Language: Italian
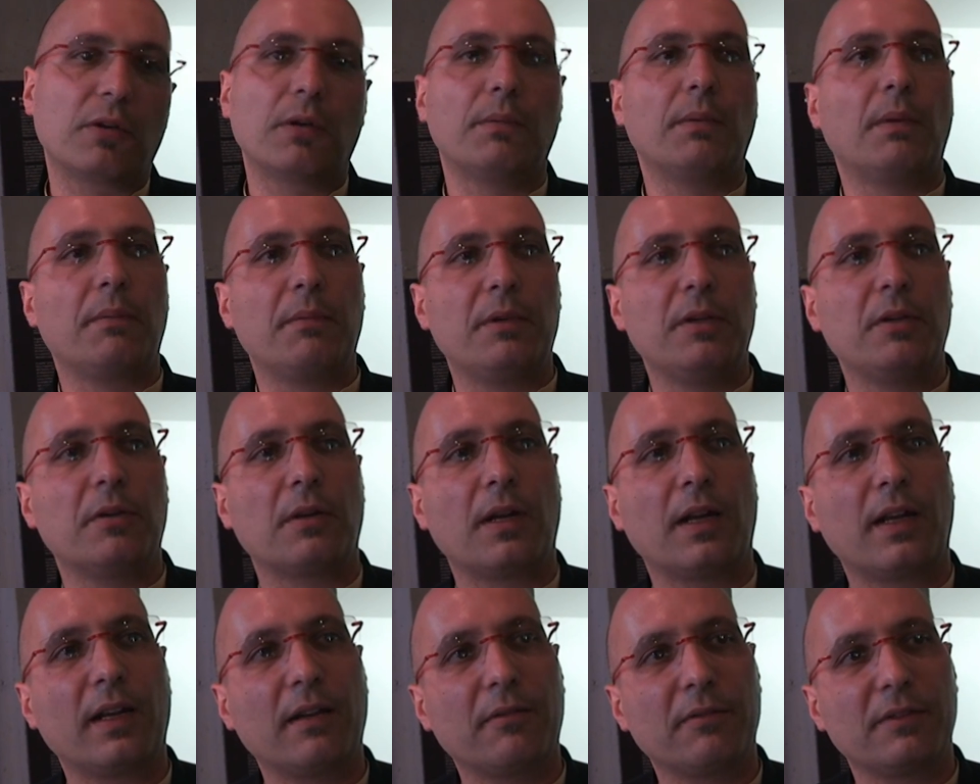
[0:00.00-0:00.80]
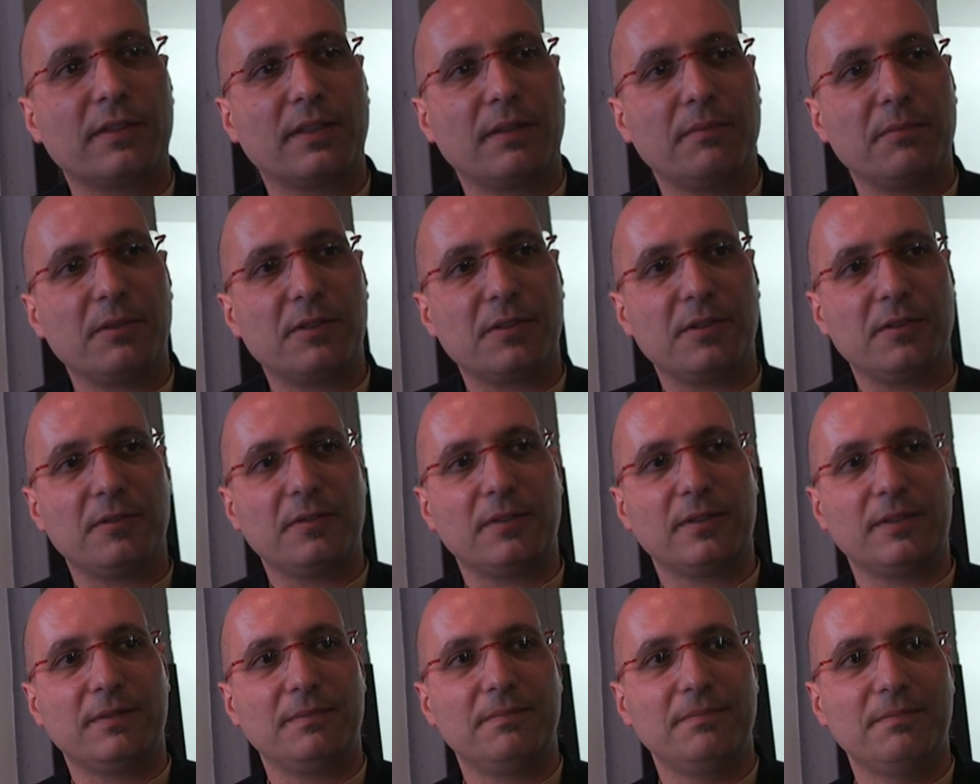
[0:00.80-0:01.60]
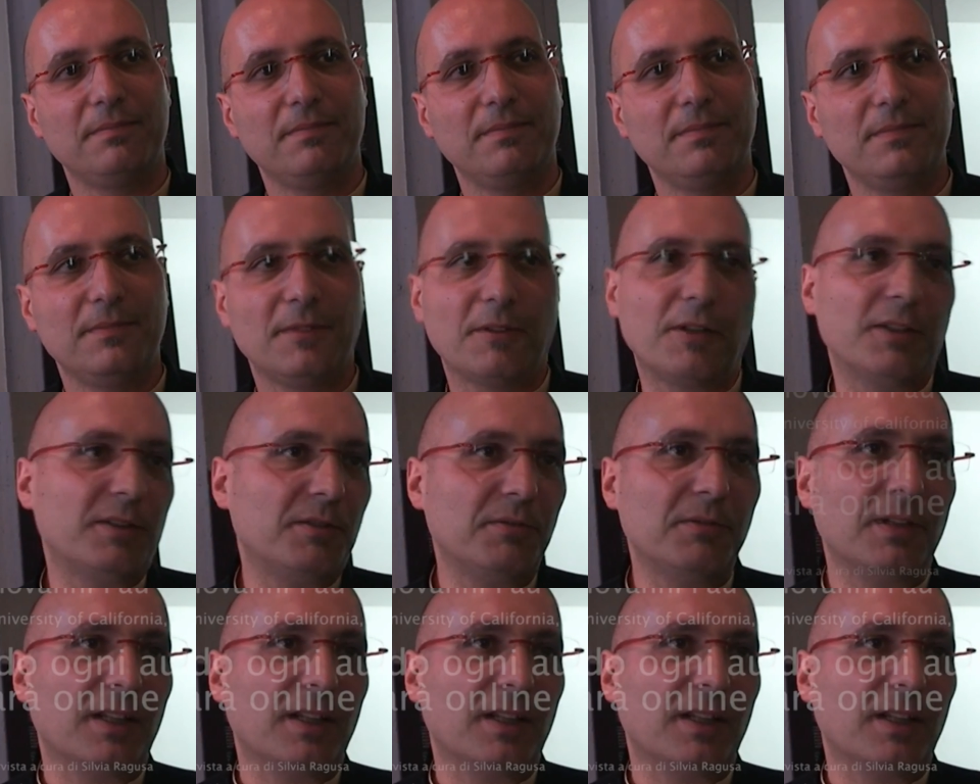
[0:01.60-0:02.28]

come migliorare queste emissioni. Questa è